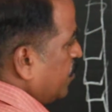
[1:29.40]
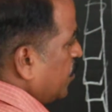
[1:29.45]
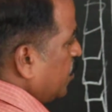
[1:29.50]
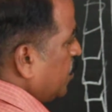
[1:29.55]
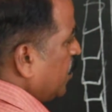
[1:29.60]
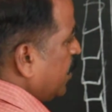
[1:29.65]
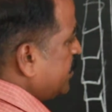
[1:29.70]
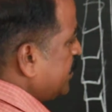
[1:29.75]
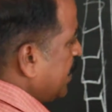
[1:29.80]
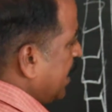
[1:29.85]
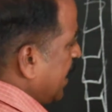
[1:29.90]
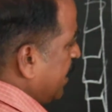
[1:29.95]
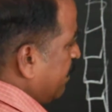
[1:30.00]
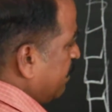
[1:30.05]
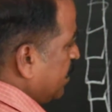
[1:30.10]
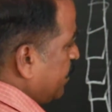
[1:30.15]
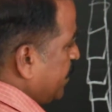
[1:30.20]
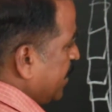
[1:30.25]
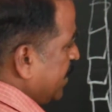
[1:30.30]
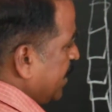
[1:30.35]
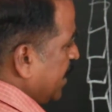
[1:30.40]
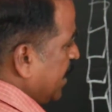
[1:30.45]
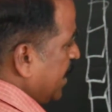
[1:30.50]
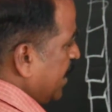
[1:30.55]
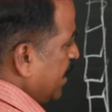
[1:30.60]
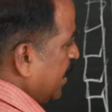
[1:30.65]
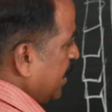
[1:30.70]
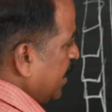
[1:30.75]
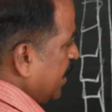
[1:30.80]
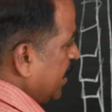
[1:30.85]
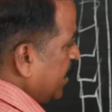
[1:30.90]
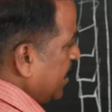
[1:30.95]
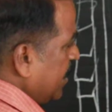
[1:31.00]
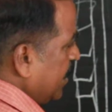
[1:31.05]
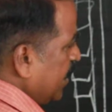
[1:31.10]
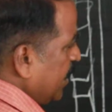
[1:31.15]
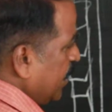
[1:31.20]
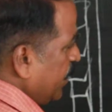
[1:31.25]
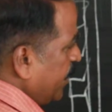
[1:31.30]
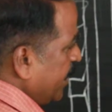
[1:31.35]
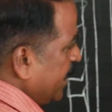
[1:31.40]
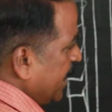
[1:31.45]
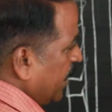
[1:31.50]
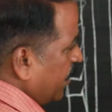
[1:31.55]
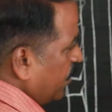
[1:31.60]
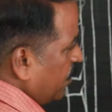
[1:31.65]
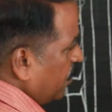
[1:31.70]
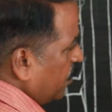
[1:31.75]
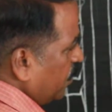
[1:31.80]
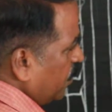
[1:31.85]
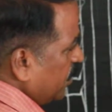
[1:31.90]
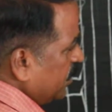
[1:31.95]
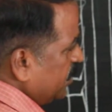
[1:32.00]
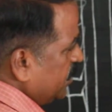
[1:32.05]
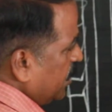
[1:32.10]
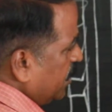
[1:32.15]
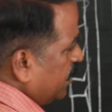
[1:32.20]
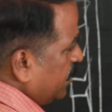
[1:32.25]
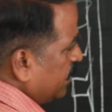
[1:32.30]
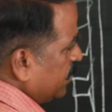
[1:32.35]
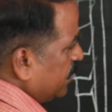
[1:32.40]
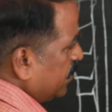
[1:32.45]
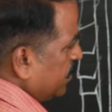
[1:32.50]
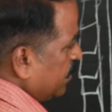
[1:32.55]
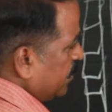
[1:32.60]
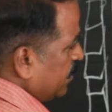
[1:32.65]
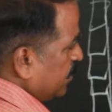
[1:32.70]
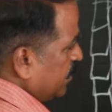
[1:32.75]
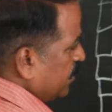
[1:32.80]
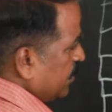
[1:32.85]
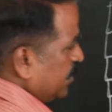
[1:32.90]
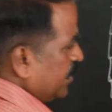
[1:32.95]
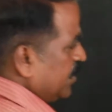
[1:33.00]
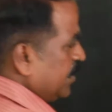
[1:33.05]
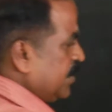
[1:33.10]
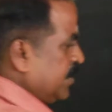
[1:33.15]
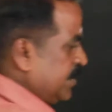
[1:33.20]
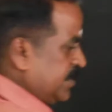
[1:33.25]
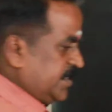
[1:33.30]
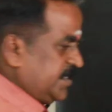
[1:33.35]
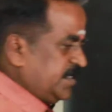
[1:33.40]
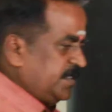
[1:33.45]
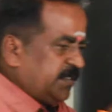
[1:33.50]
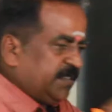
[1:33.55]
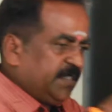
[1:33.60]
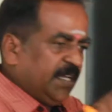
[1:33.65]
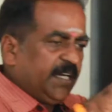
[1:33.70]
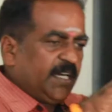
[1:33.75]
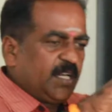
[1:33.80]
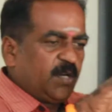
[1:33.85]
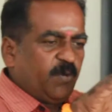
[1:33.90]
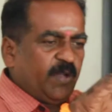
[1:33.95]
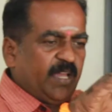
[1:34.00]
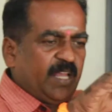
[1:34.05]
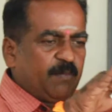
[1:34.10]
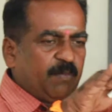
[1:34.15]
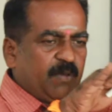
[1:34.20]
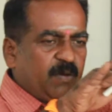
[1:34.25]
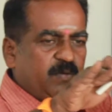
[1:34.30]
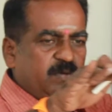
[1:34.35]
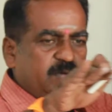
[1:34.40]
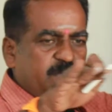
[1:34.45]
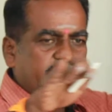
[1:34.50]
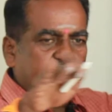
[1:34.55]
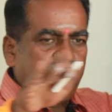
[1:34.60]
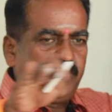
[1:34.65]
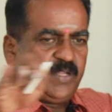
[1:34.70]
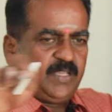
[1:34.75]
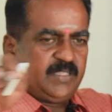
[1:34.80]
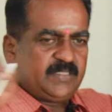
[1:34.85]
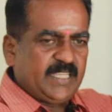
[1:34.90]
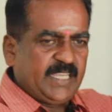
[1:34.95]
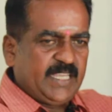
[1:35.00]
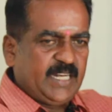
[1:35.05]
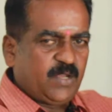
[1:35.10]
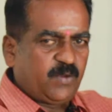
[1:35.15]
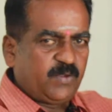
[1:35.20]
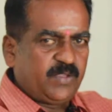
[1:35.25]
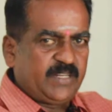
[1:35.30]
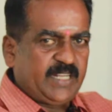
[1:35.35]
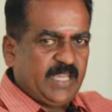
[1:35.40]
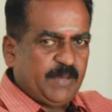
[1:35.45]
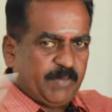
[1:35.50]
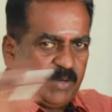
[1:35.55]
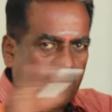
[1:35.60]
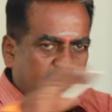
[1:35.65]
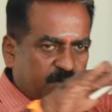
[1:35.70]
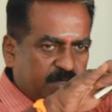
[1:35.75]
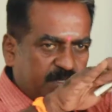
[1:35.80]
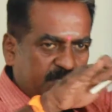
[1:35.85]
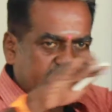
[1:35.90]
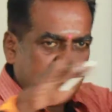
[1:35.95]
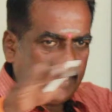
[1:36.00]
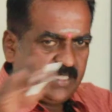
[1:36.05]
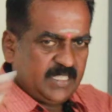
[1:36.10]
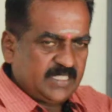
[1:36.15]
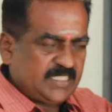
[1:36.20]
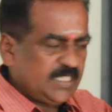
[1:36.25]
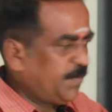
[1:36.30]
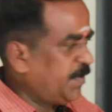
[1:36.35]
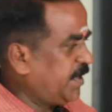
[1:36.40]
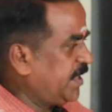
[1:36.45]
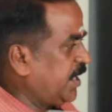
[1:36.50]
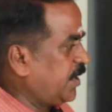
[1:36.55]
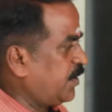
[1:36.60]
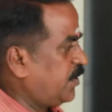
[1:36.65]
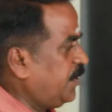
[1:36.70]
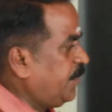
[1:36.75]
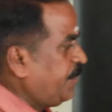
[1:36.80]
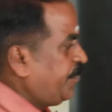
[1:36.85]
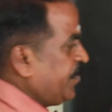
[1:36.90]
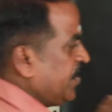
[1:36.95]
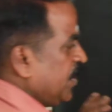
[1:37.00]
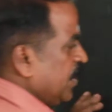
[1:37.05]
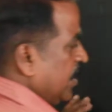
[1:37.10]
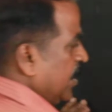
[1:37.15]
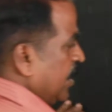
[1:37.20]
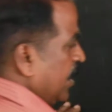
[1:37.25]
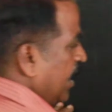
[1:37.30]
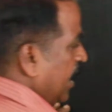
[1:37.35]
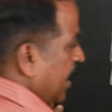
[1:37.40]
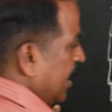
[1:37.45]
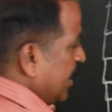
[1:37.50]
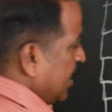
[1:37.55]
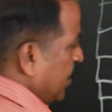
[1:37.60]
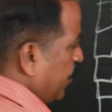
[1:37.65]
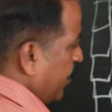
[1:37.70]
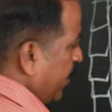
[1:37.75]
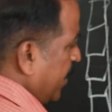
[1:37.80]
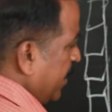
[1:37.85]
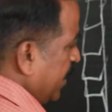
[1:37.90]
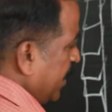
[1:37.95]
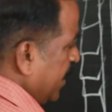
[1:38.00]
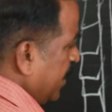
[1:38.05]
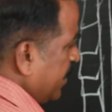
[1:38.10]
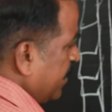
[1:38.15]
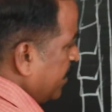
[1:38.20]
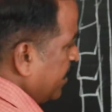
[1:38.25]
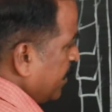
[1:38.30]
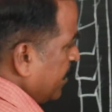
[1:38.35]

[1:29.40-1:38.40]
பொதுவாக சாலை வந்து பார்த்திங்கன்னா இப்படி தான் இருக்கும் கொஞ்சம் சென்ட்ரு உயரமாகவும் இப்படி சைடில் கொஞ்சம் டேப்பராகவும் இந்த இந்த ஷேப்பில் தான் இருக்கும் அதுக்கப்புறம் இங்கே